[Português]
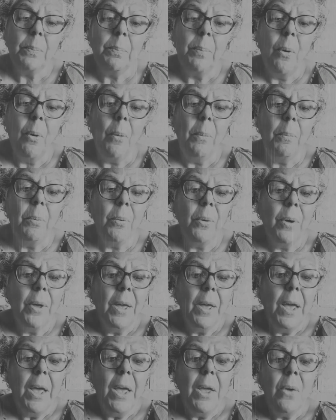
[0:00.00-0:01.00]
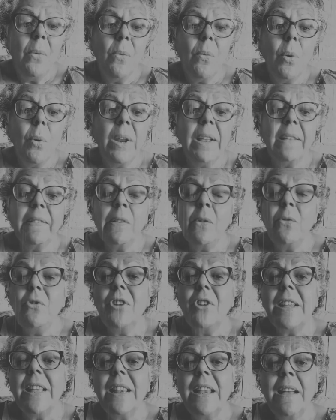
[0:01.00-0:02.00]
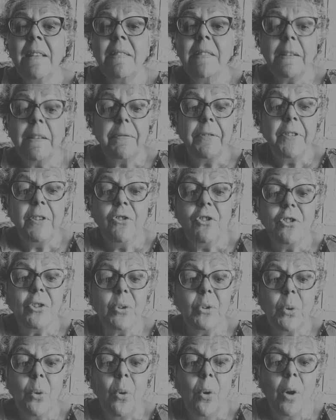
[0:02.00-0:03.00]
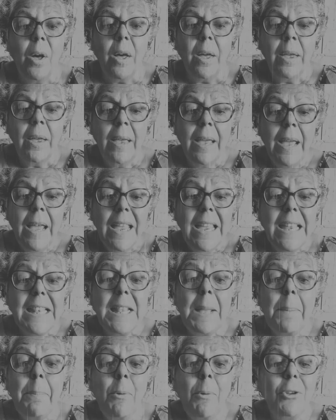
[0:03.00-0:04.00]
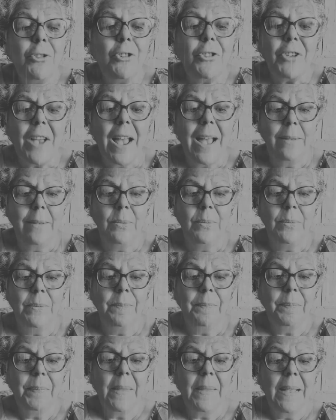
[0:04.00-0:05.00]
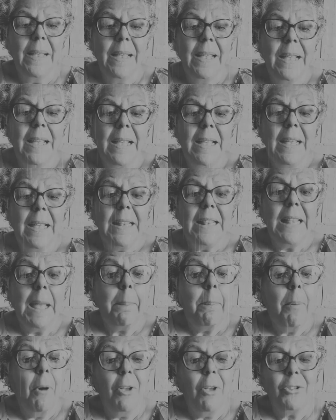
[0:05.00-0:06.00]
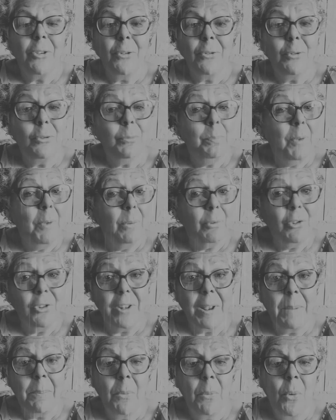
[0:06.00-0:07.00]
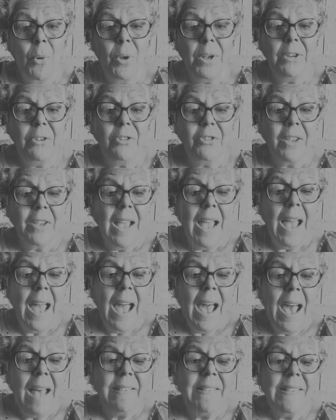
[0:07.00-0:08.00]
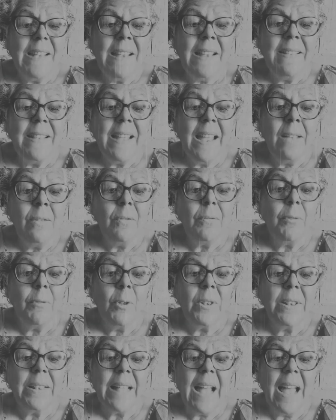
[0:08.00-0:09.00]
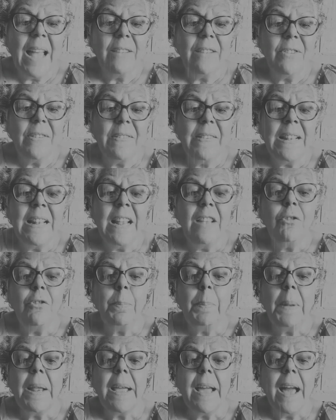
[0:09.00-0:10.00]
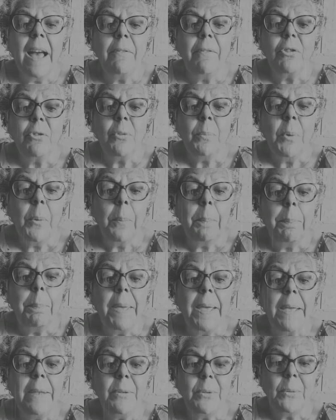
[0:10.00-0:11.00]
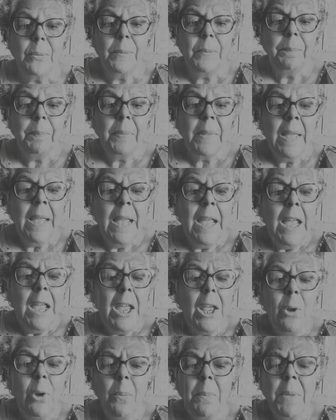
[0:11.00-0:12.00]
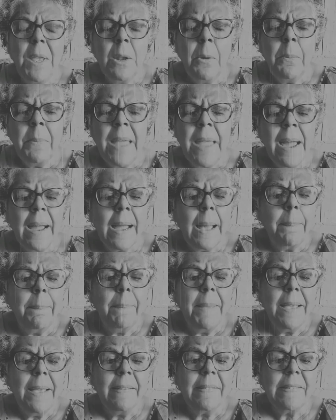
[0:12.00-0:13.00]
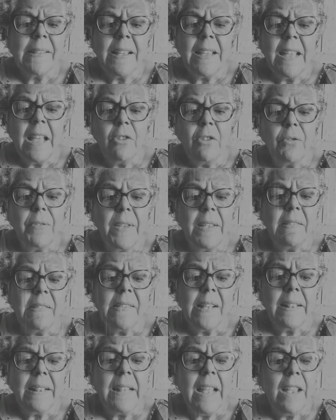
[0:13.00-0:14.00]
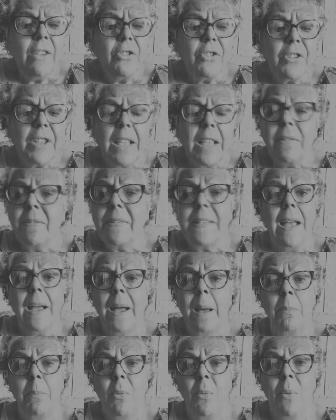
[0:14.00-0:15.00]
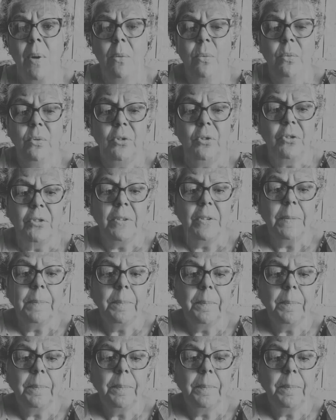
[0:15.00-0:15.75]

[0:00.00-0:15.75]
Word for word: bobo e um coração de criança fingidor e debochado. Debocham dos meus temores, acendendo vontades inexplicáveis no meu peito. Iluminam minha cabeça e às vezes até esqueço que acabou a luz.